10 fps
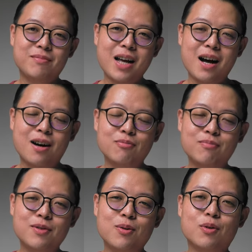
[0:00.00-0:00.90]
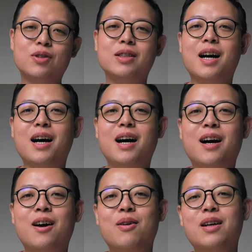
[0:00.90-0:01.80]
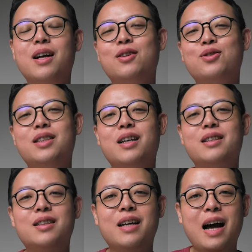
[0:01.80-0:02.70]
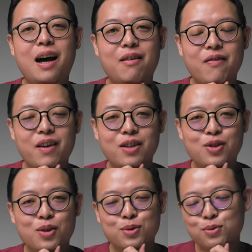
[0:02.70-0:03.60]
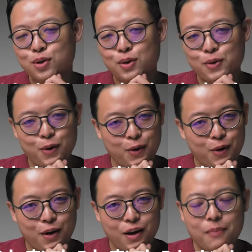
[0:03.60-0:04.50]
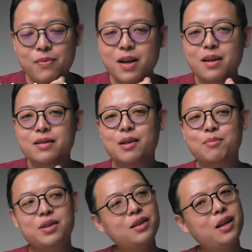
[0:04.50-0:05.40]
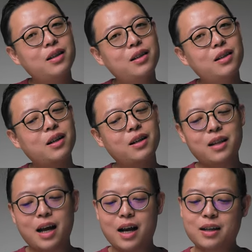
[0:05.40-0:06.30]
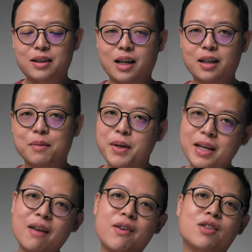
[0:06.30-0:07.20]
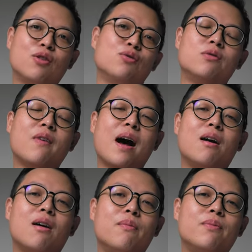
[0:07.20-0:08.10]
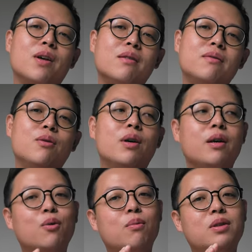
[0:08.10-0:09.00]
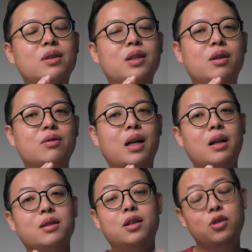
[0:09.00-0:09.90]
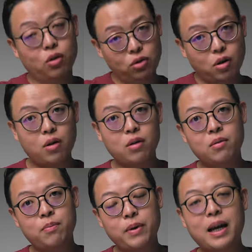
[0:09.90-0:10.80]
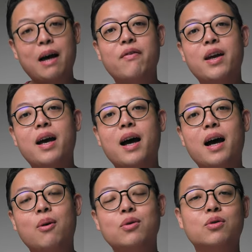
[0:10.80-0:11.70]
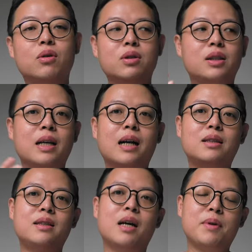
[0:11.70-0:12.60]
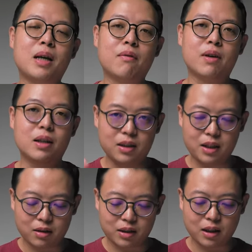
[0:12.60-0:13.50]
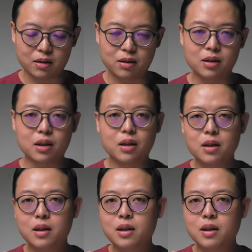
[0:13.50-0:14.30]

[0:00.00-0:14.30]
大家好，我是学长，欢迎来到学长的咖啡冲煮攻略。那我们今天呢，要跟大家讲一个冰咖啡的冲煮法哦，因为我们之前有讲一些手冲冰咖啡啊，或者说其他的器材冰咖啡，那今天要讲的是一个